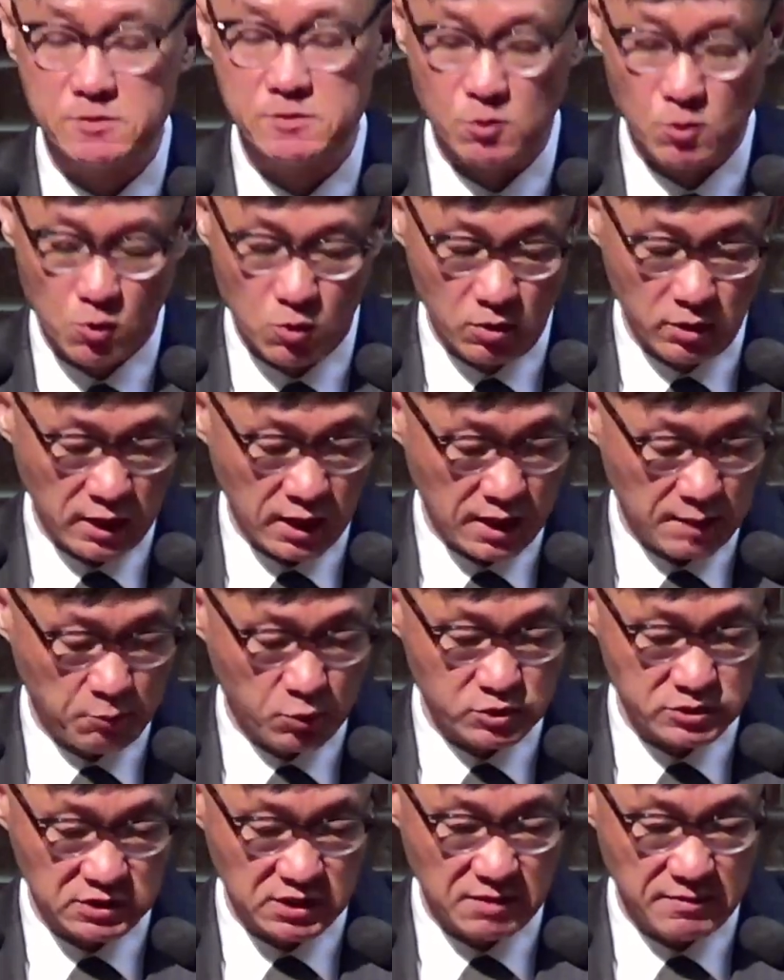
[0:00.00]
그래서 꼭 해
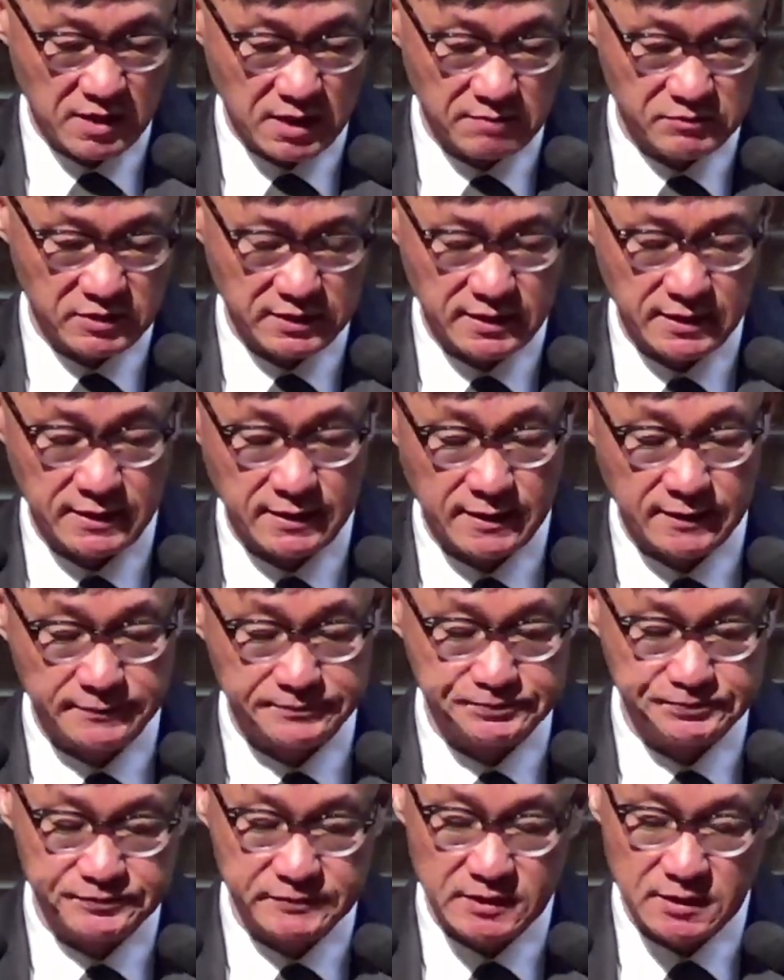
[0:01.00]
보시기
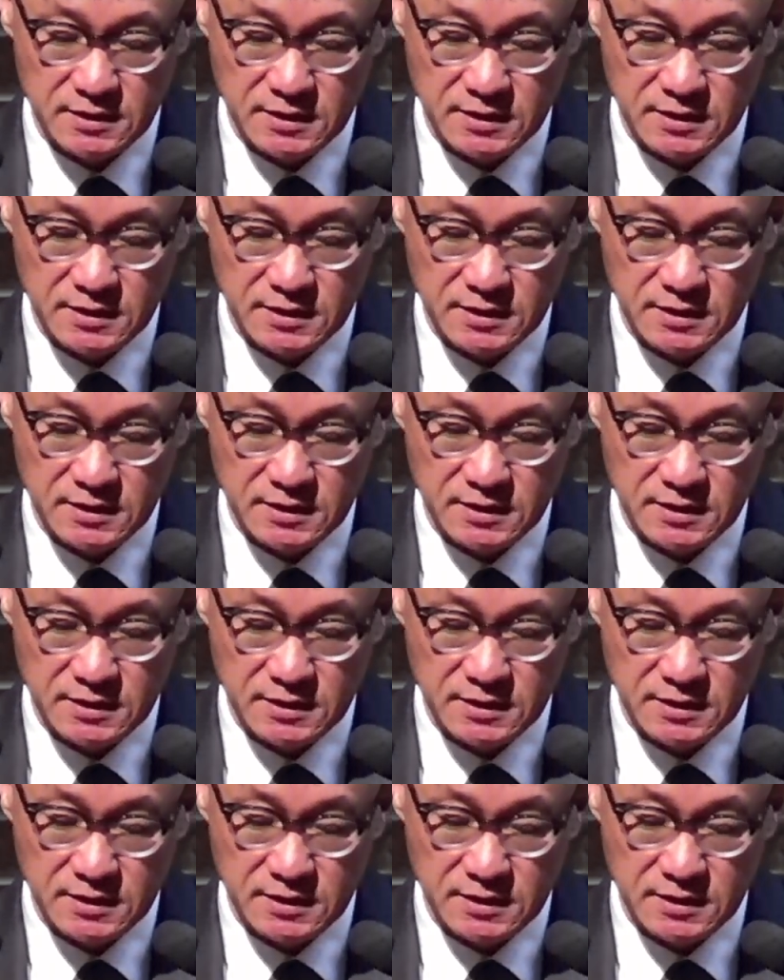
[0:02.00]
바랍니다.